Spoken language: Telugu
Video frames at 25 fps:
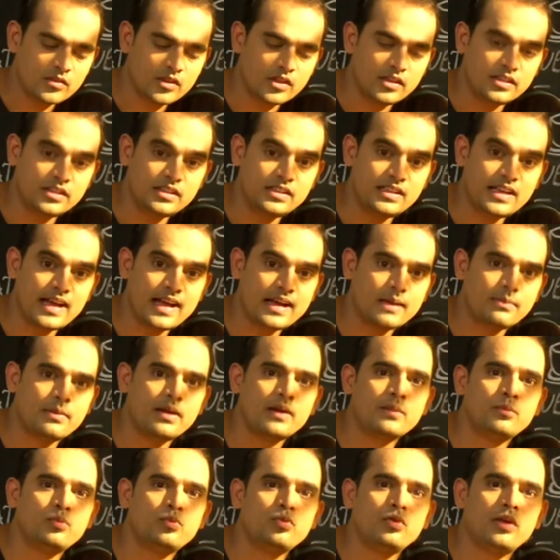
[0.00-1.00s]
ఈ క్యారమెల్
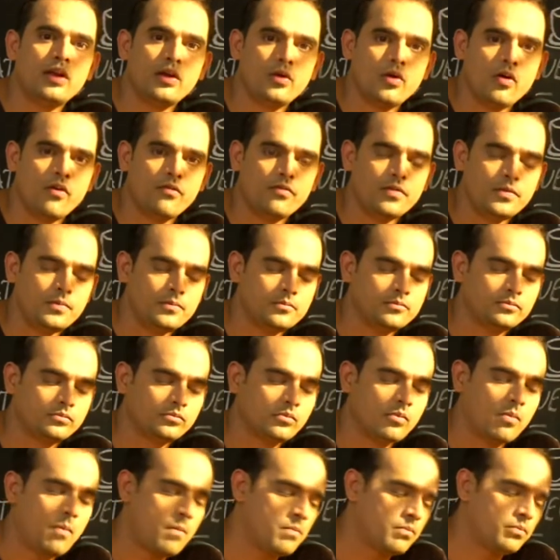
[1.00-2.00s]
బ్రూలే కాఫీ
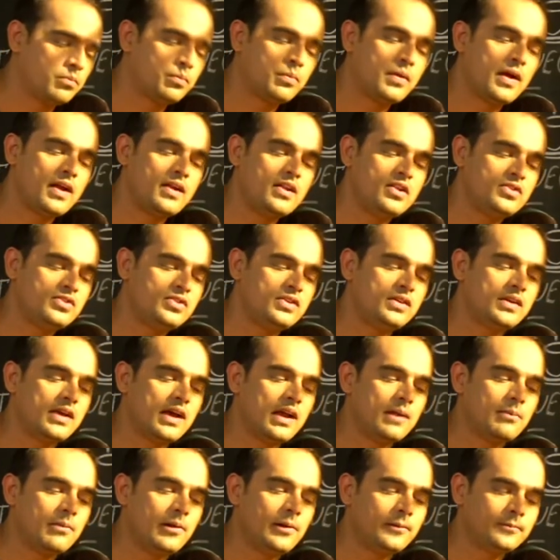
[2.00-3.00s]
పైనుంచి
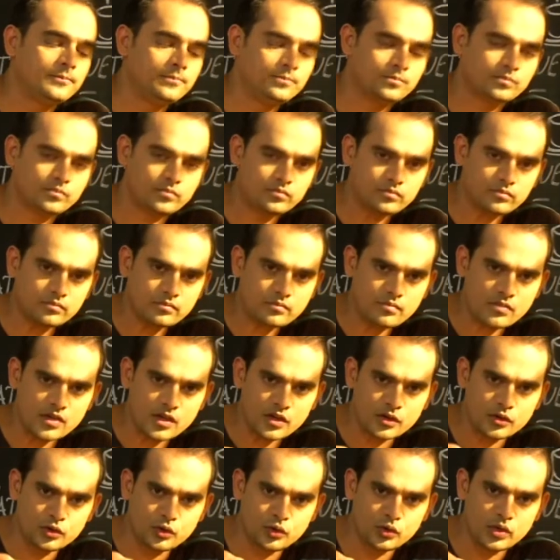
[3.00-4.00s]
క్యారమెల్
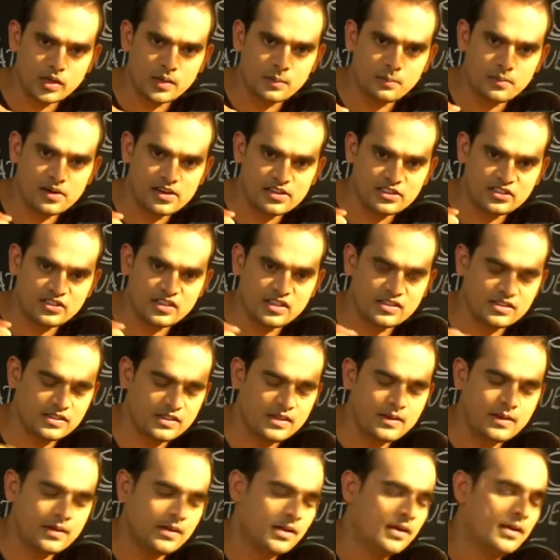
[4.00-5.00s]
షుగర్ మెల్ట్ చేసి
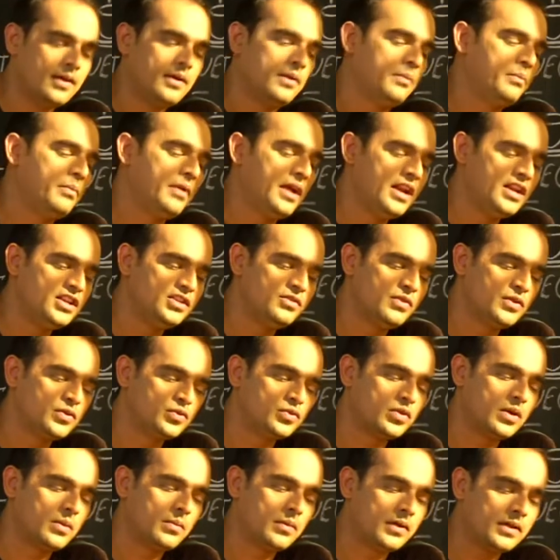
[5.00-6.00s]
పైనుంచి
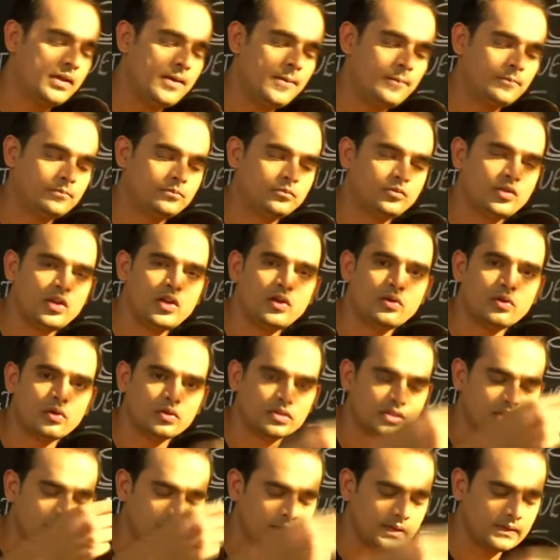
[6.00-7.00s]
వేసుకున్నాం కదా దీన్ని కూడా
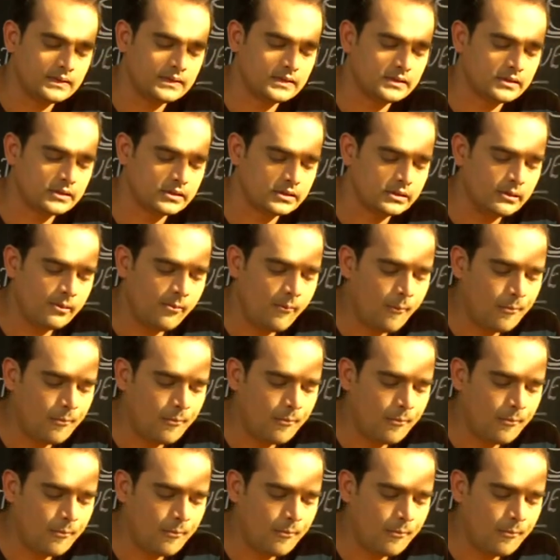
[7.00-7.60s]
ఒకసారి టేస్ట్ చేసేద్దాం